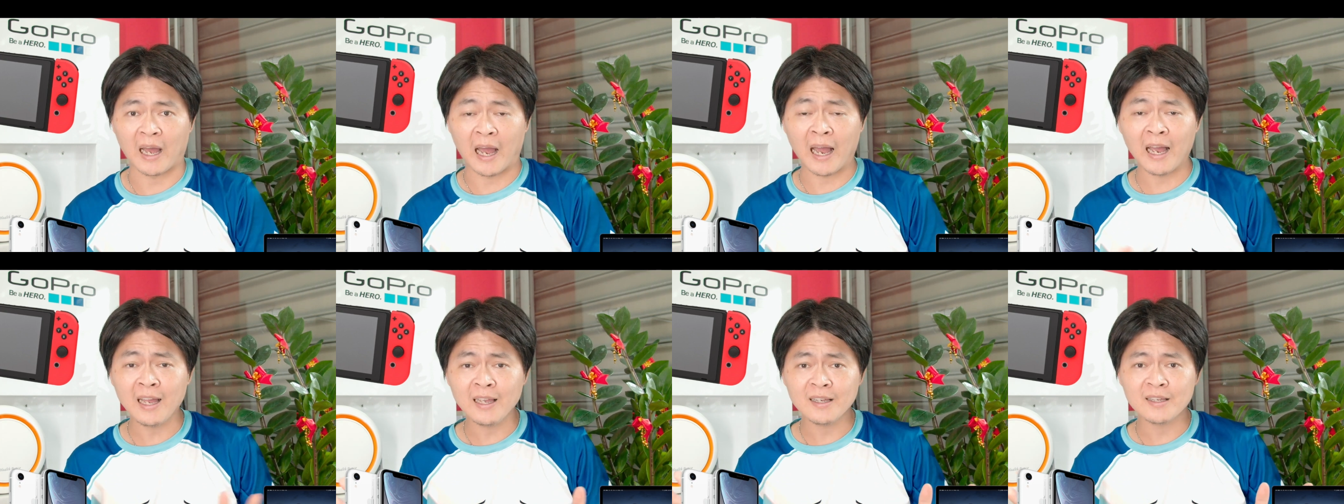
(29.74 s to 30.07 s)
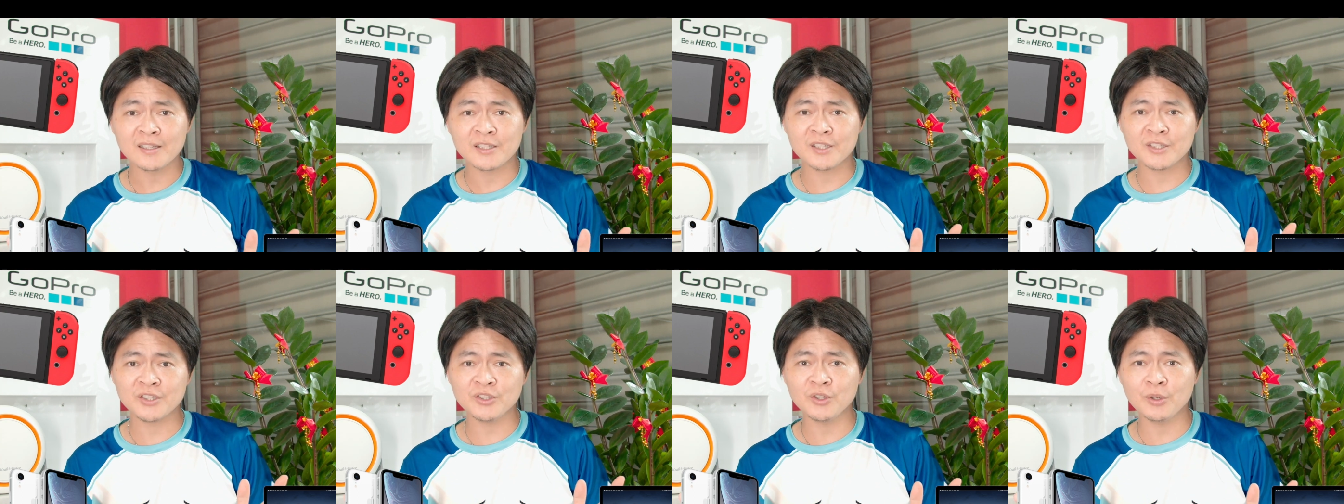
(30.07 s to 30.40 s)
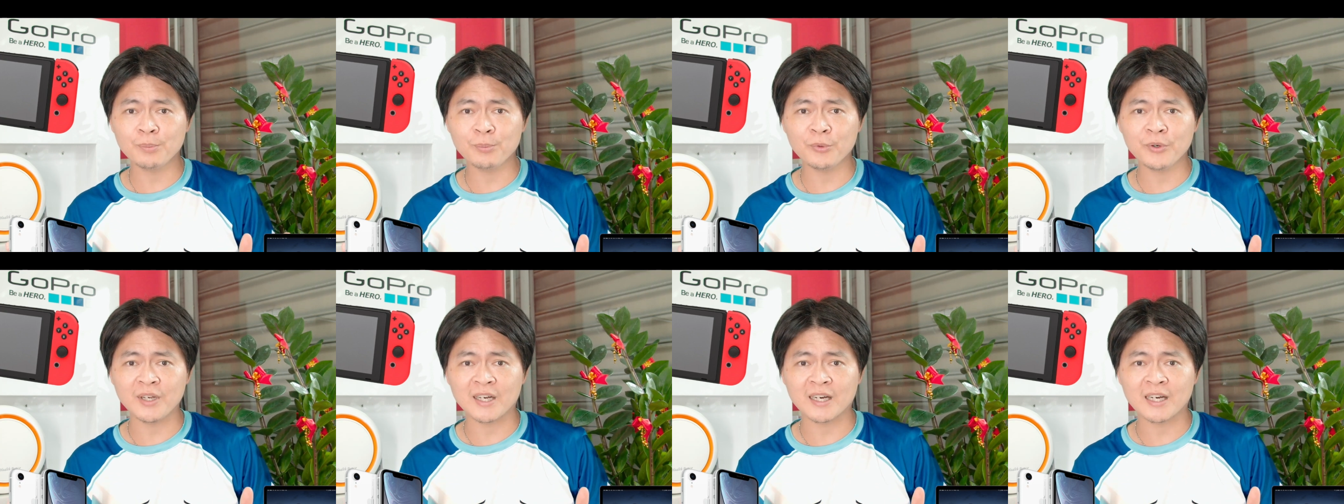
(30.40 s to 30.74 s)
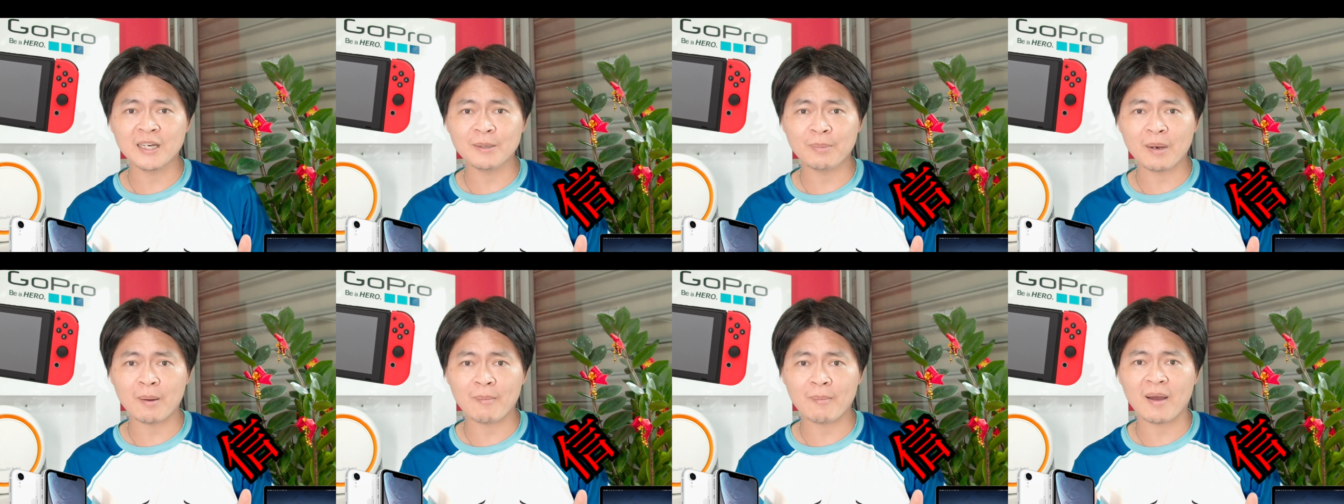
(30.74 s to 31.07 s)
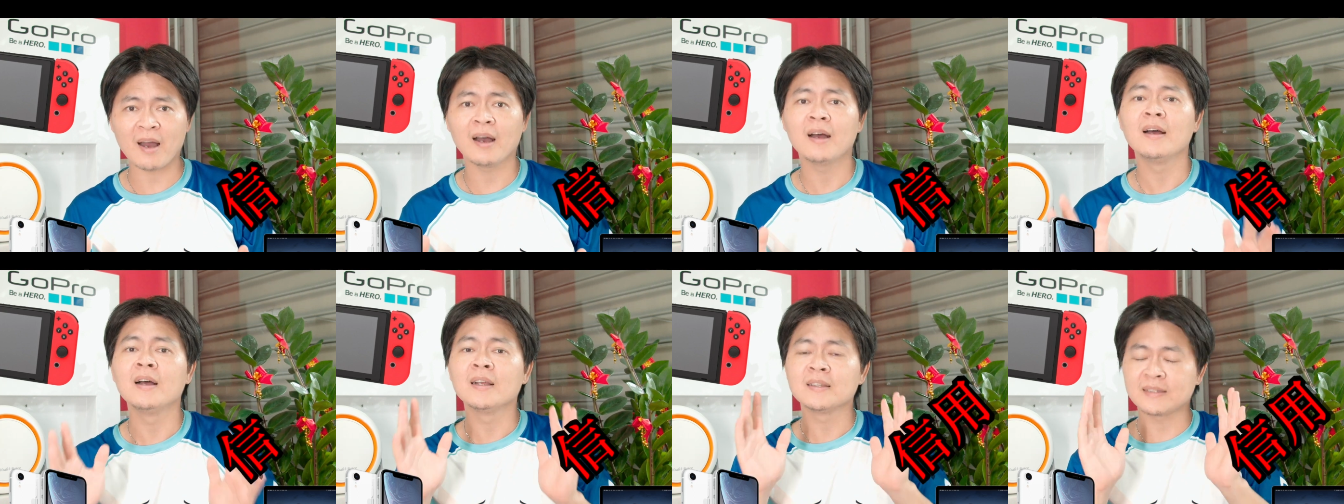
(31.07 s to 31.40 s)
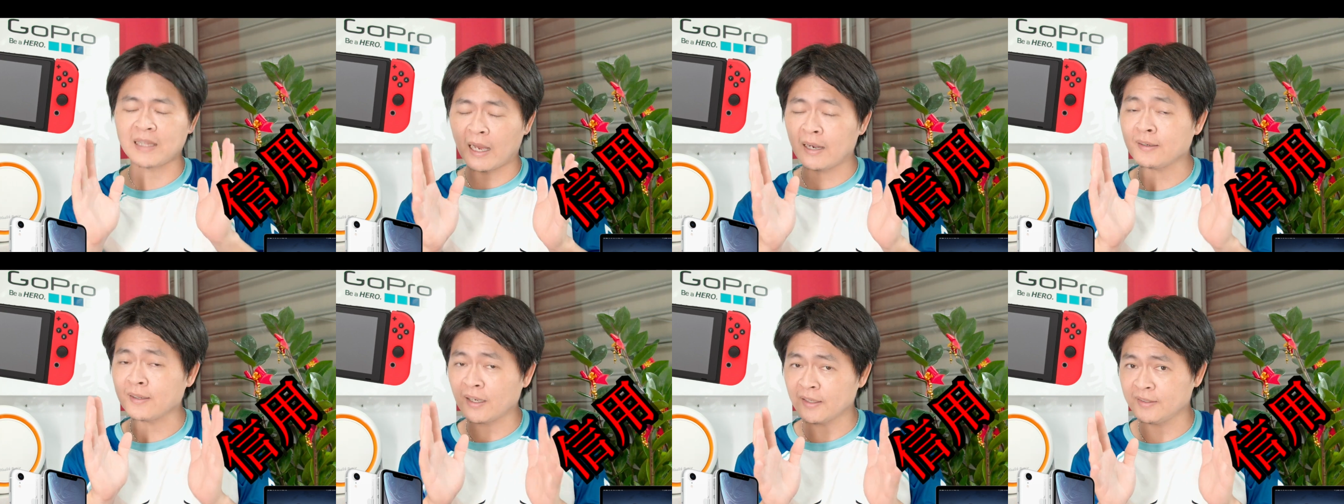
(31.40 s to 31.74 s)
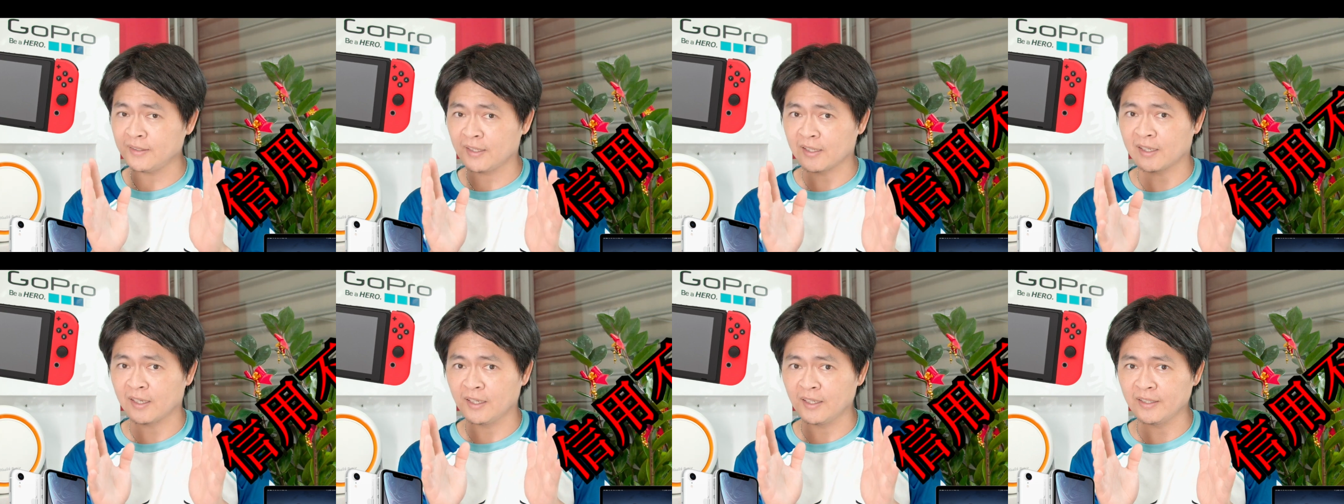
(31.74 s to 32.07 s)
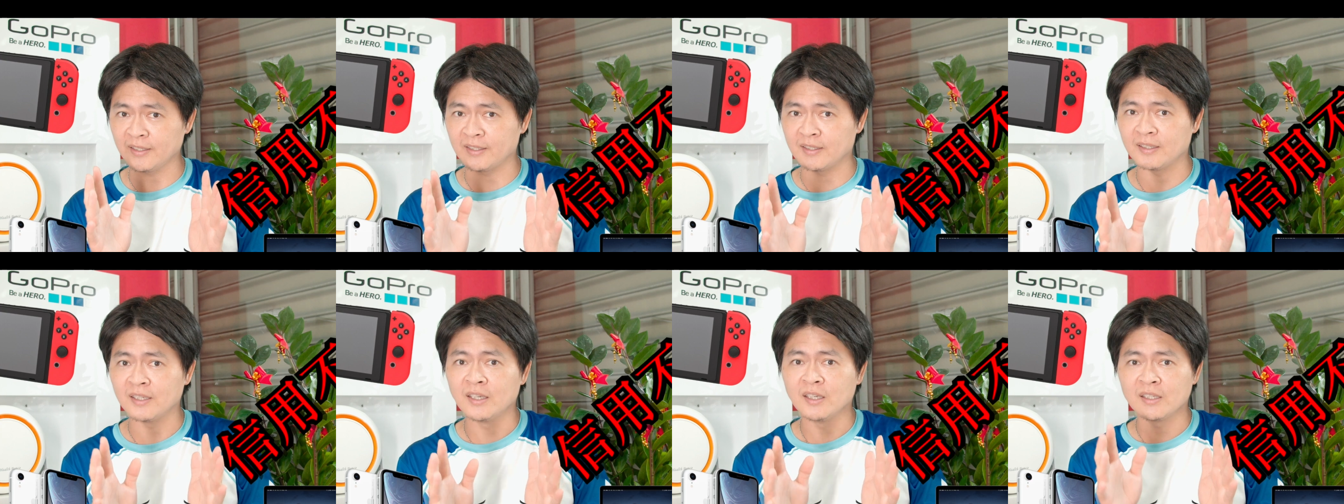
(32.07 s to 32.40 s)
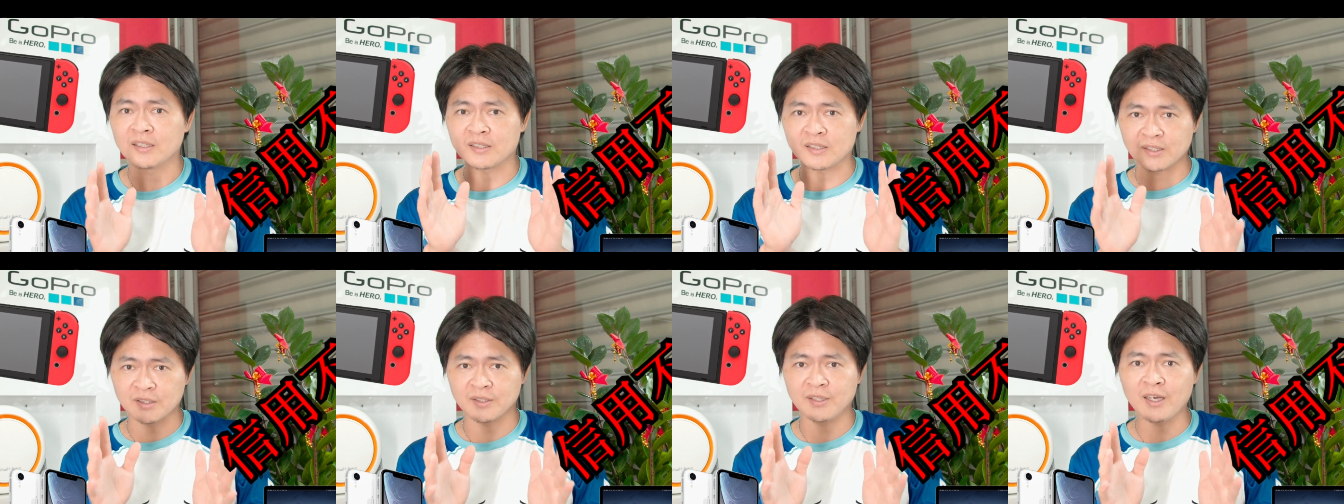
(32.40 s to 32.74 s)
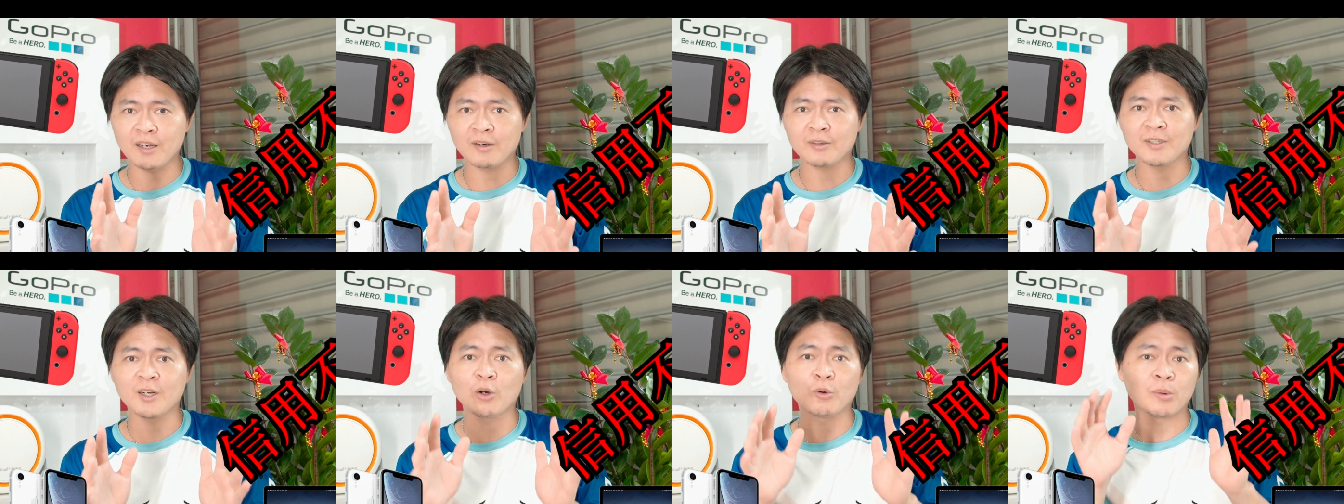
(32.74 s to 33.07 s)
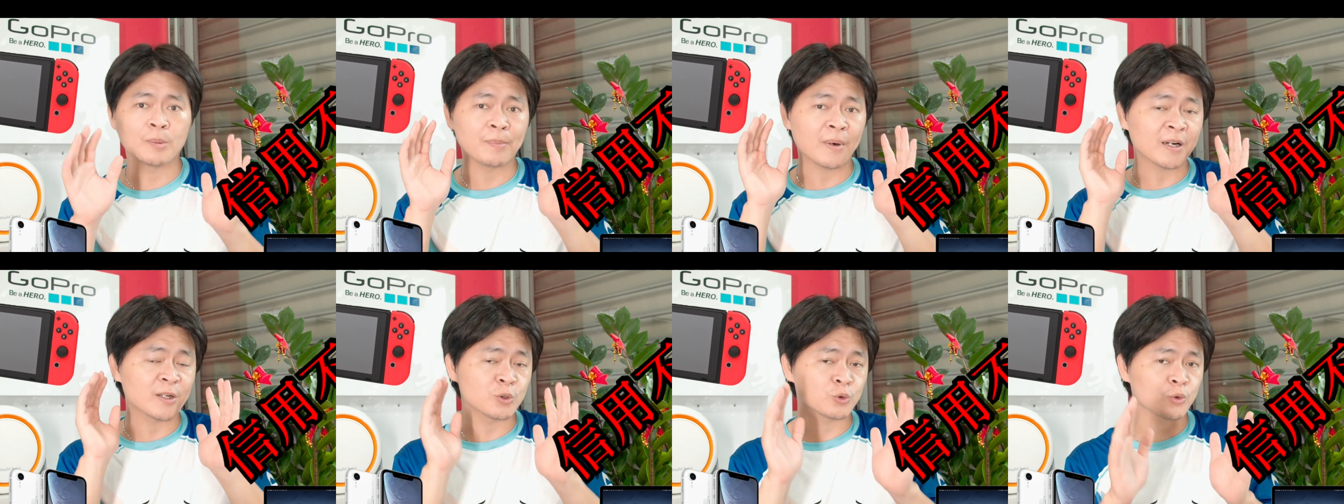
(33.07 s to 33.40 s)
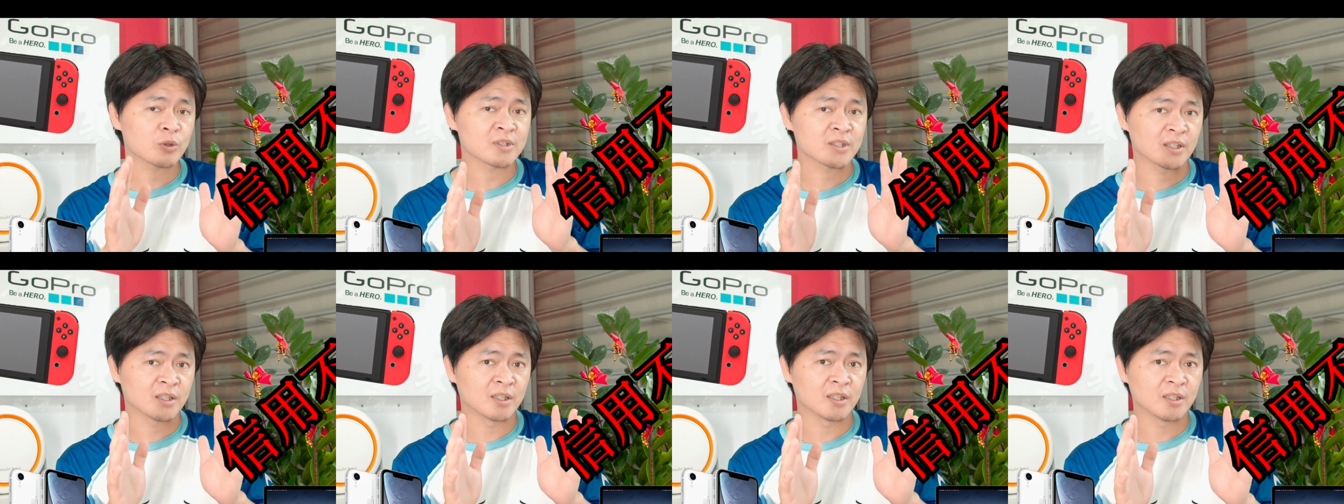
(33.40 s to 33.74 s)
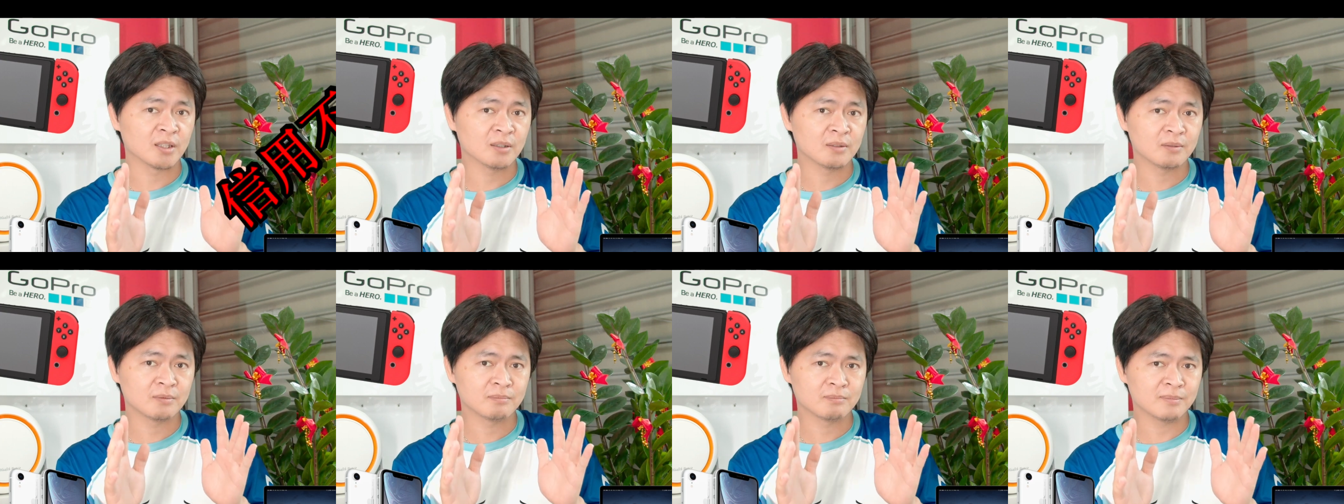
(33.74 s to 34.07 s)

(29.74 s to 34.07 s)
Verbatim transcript: 啊，信用不良可以办吗？当然也可以，只要让我们帮你做审核。